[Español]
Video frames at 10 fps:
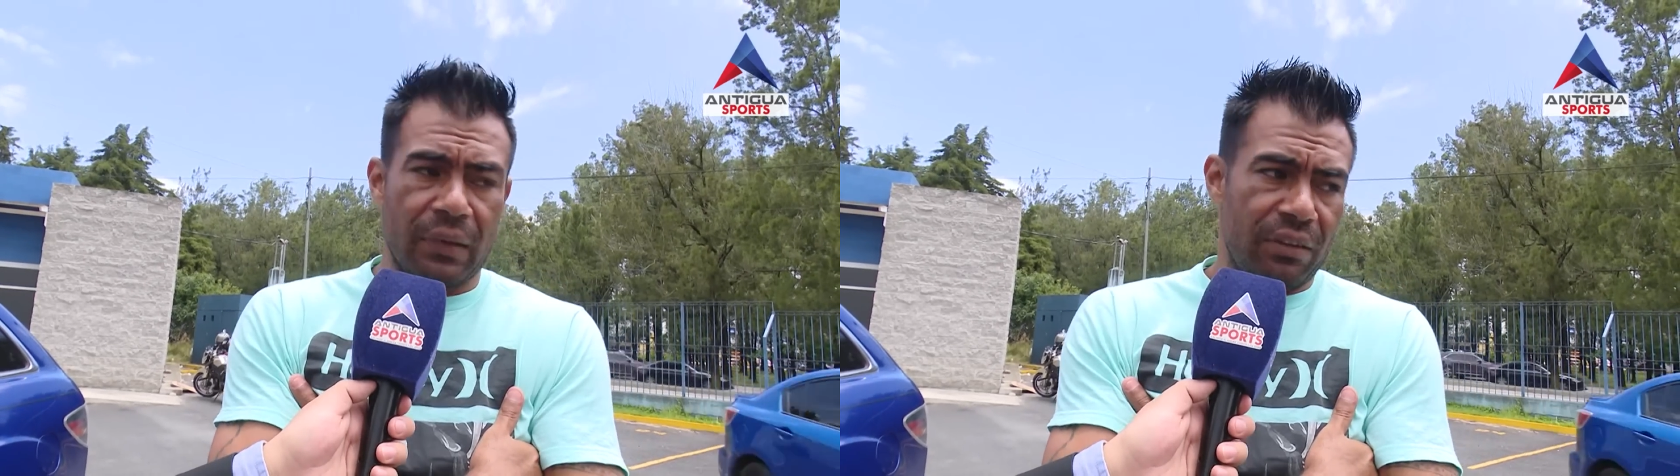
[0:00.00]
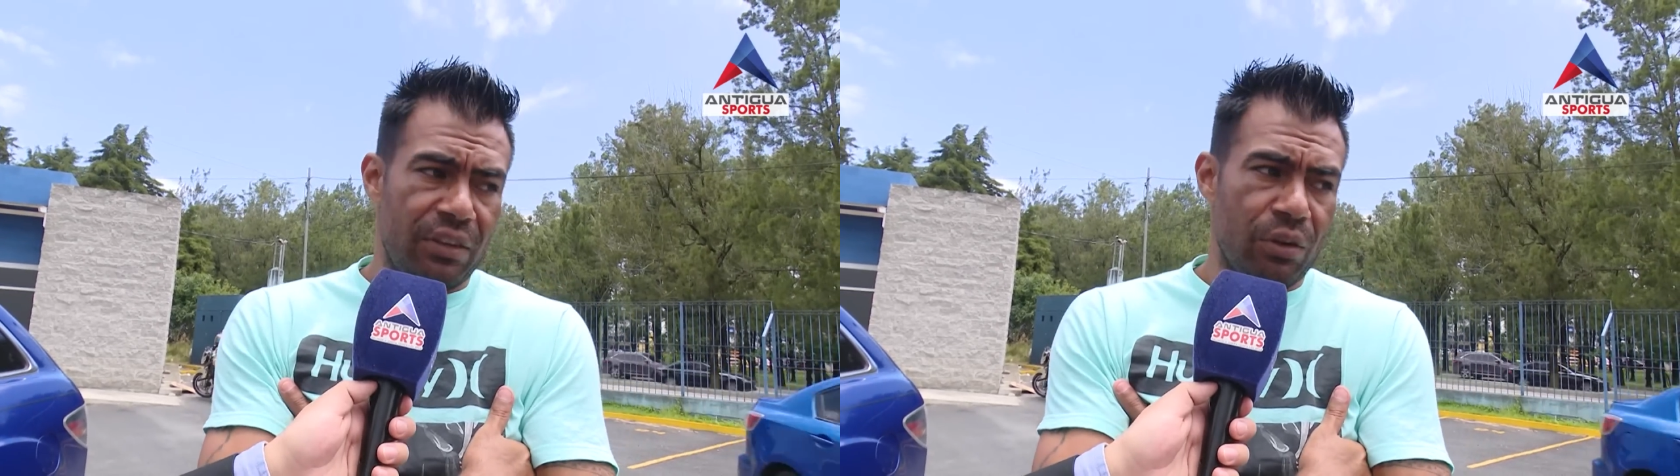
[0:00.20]

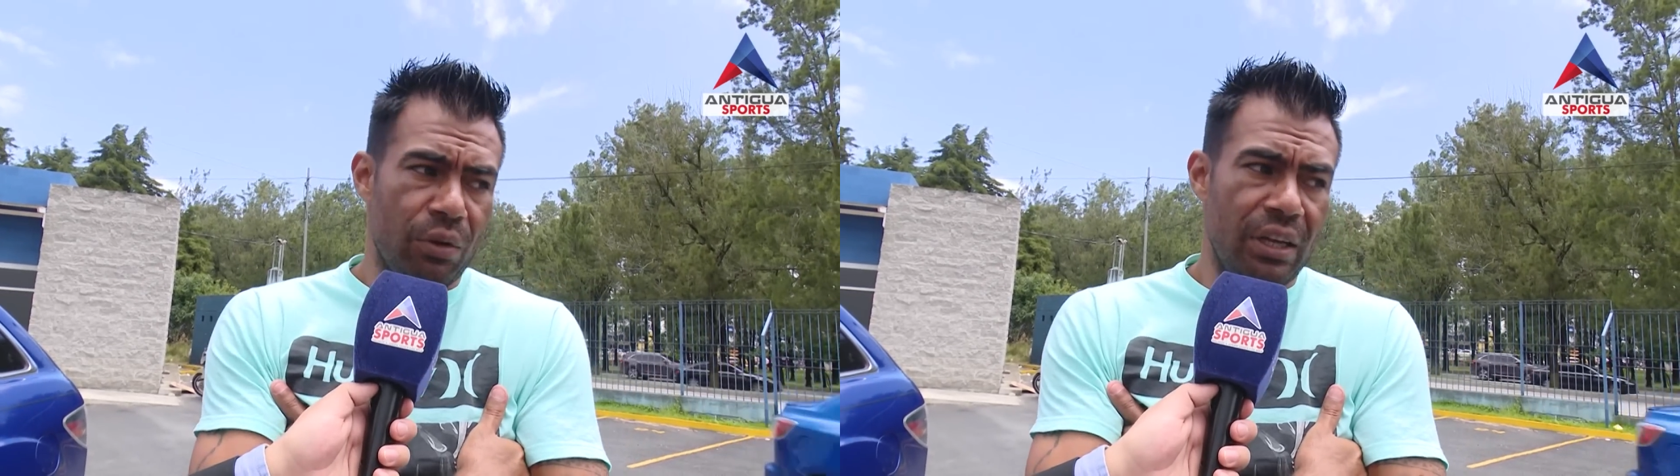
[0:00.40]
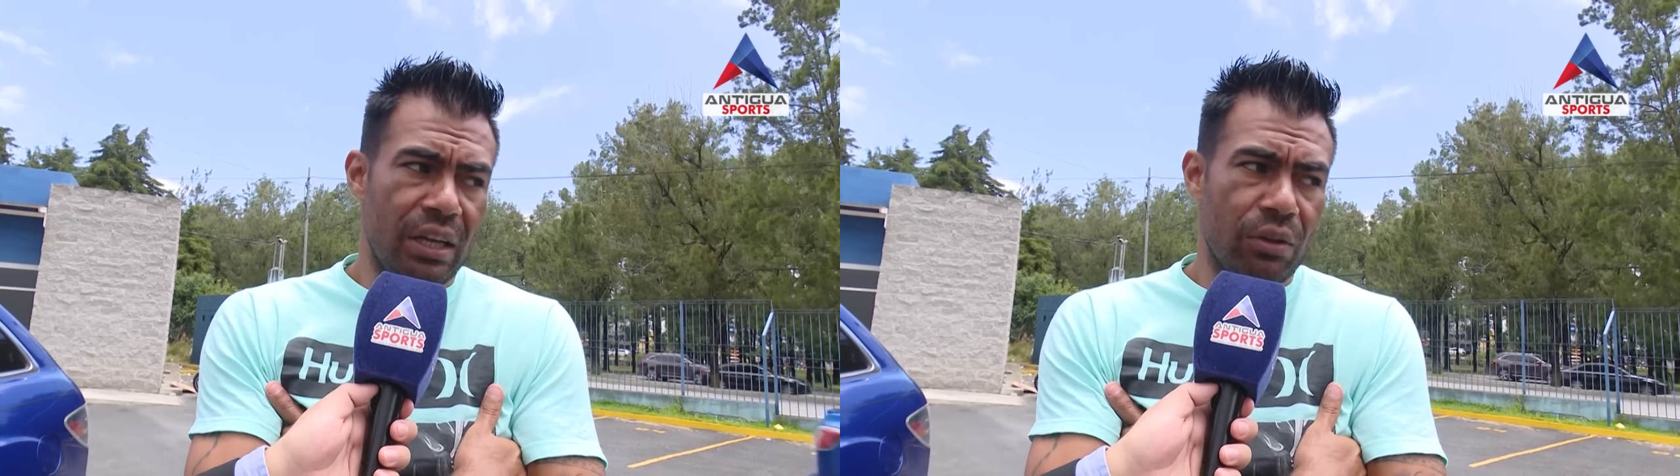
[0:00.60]
en
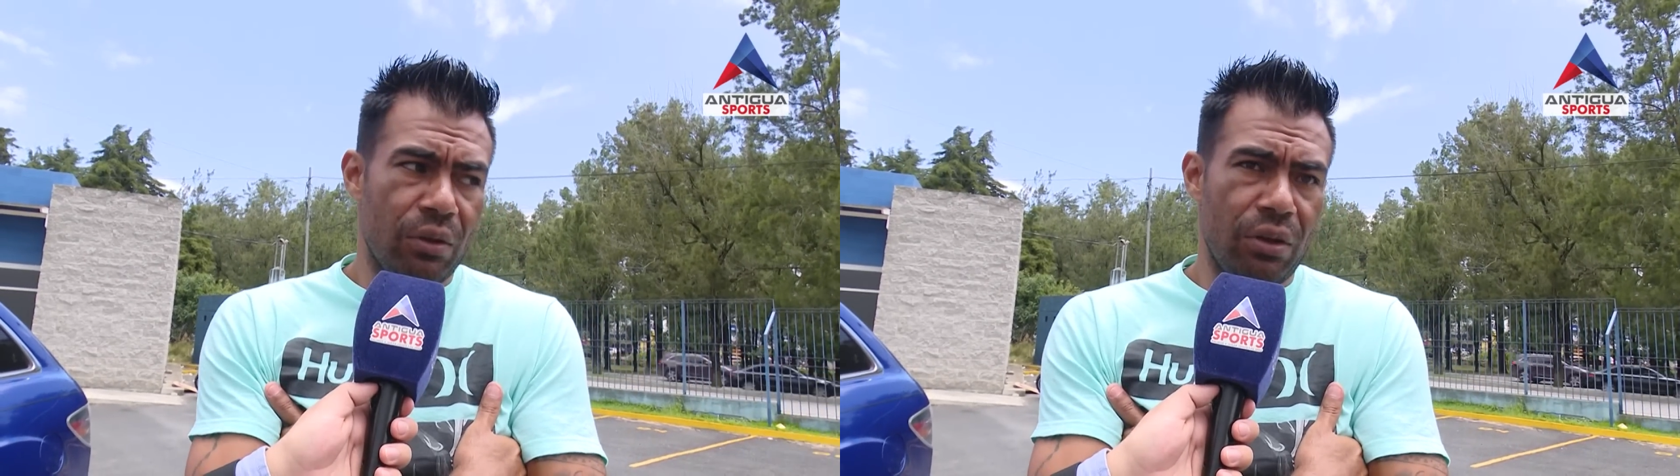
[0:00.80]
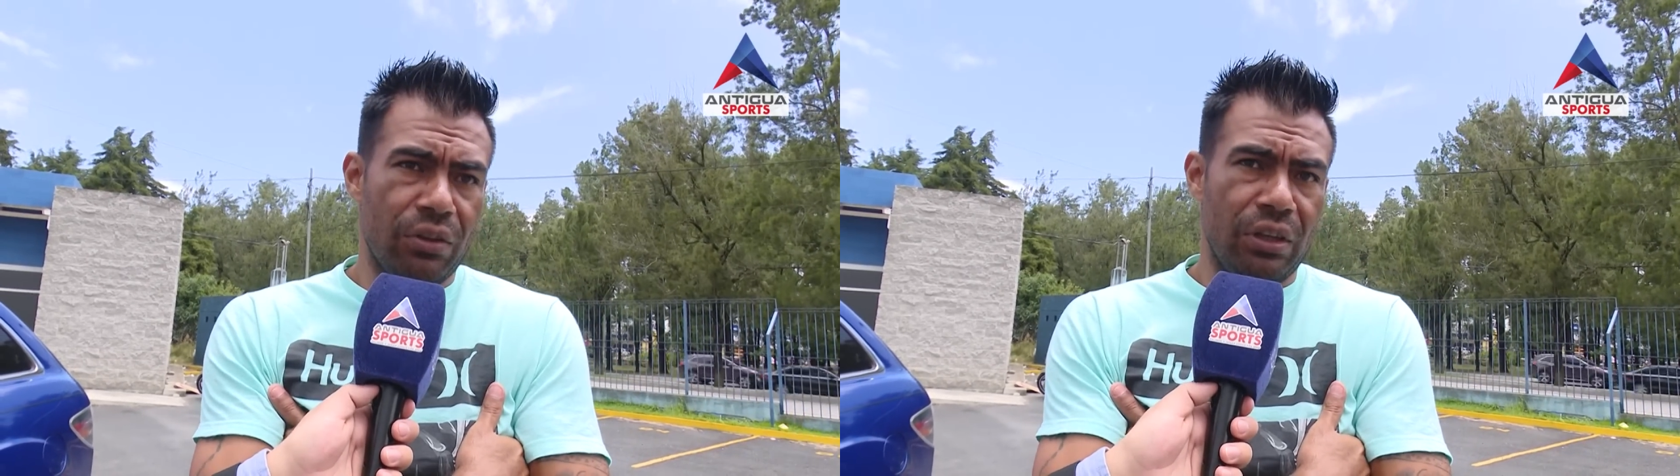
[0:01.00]
sintonía
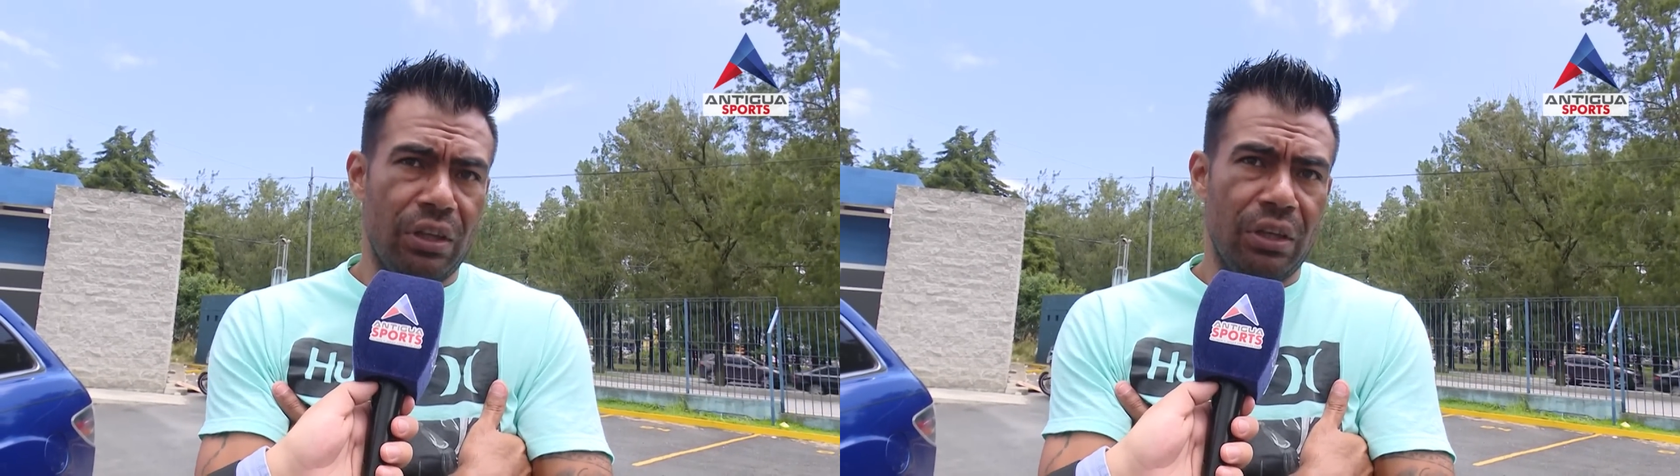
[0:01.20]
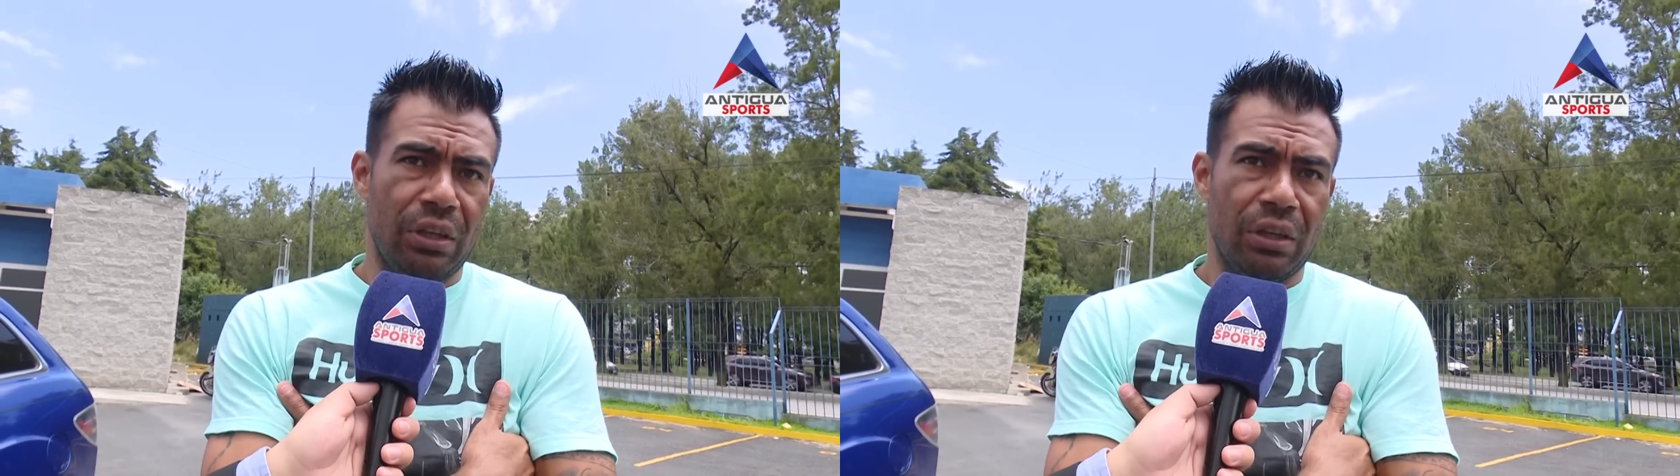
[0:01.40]
todos
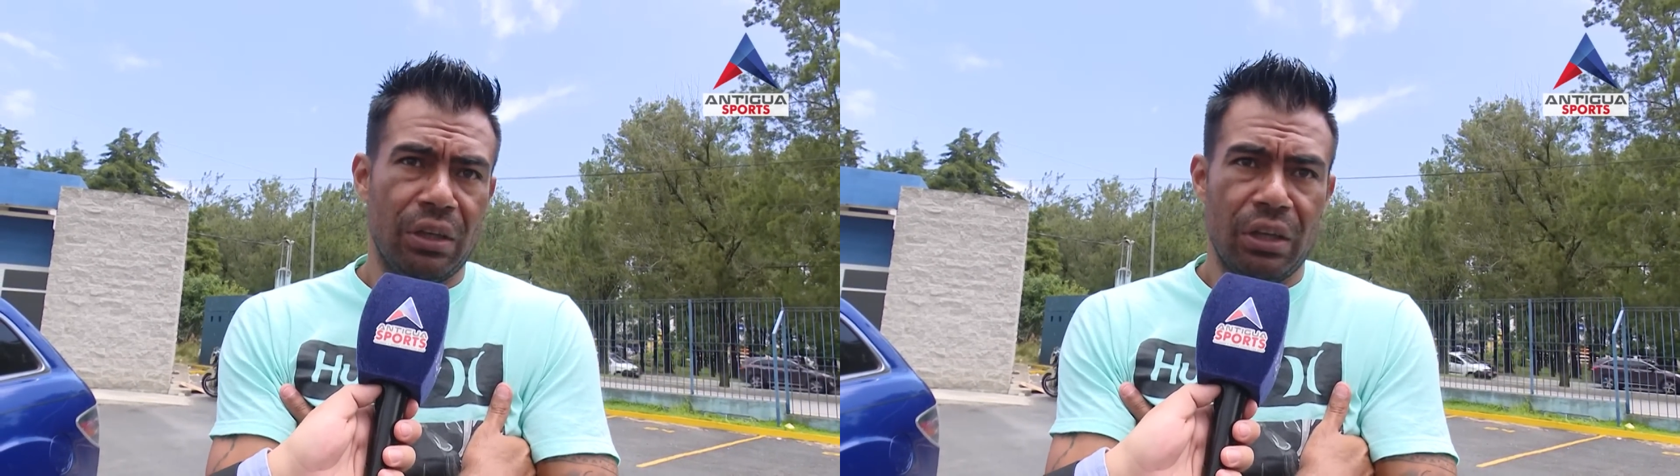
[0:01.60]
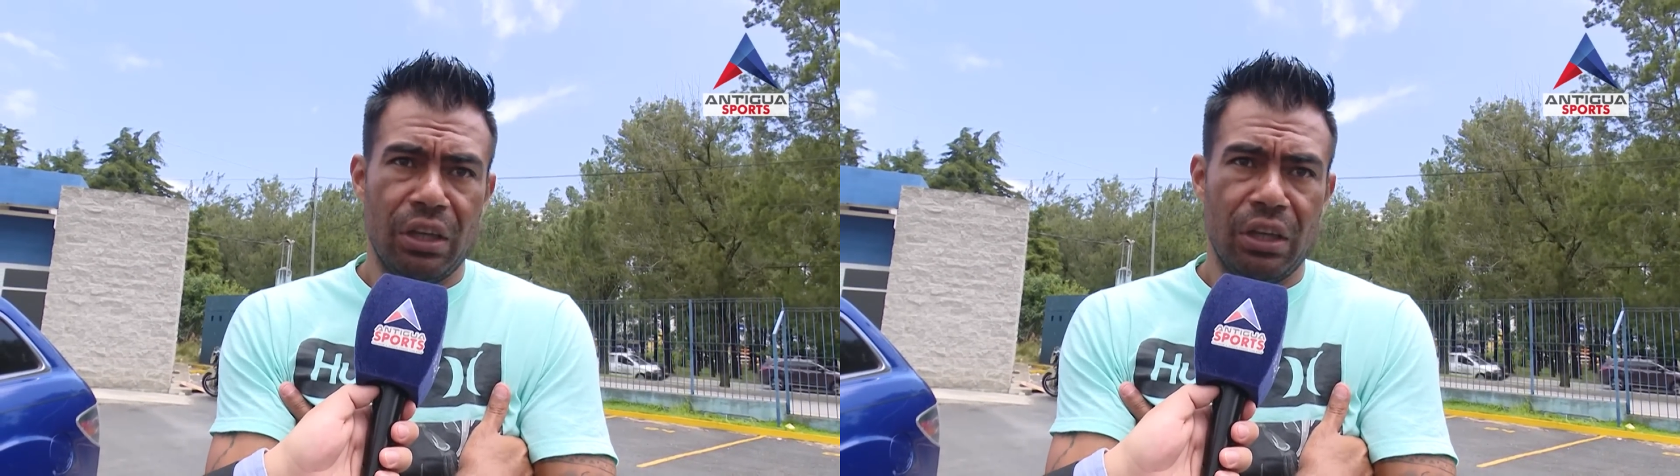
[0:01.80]
y,